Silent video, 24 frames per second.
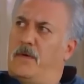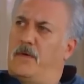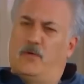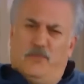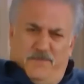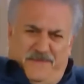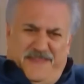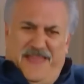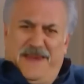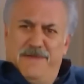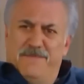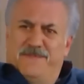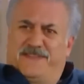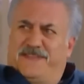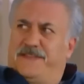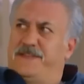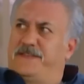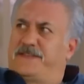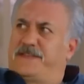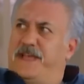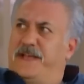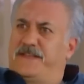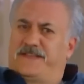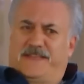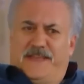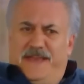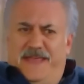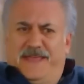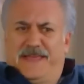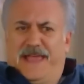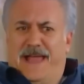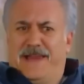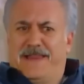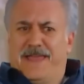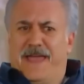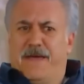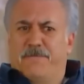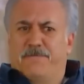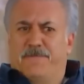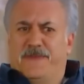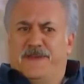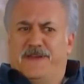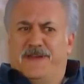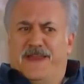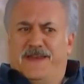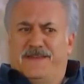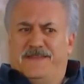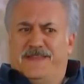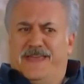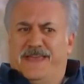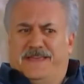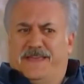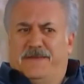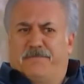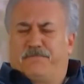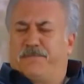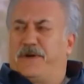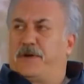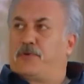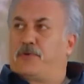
Oğlum deli misin sen? Seni engelleyen birine niye girip